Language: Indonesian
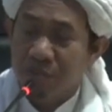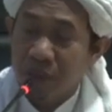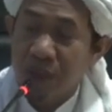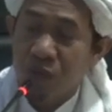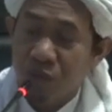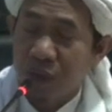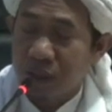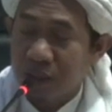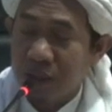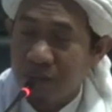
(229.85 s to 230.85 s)
Begitu juga
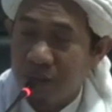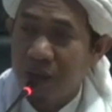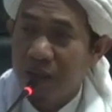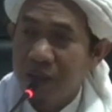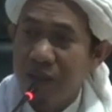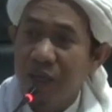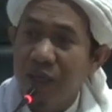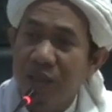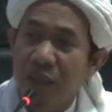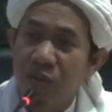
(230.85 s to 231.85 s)
sama. Salah
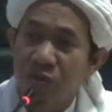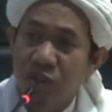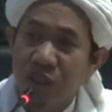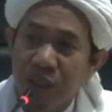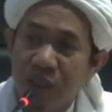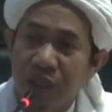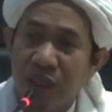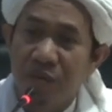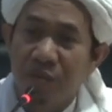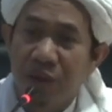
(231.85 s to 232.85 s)
satu ciri
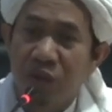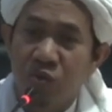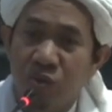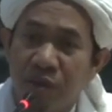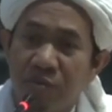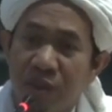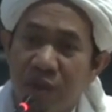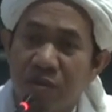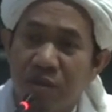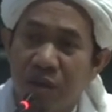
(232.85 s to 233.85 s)
daripada suami
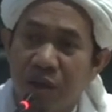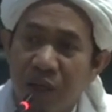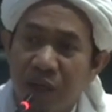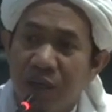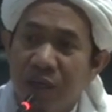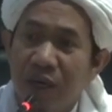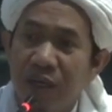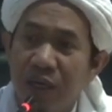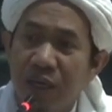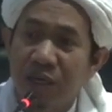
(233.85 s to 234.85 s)
yang soleh
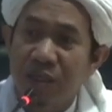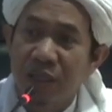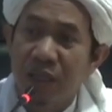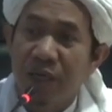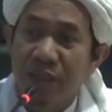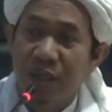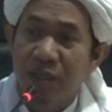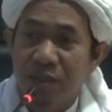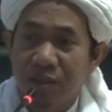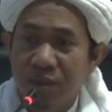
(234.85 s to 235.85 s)
adalah ketika dia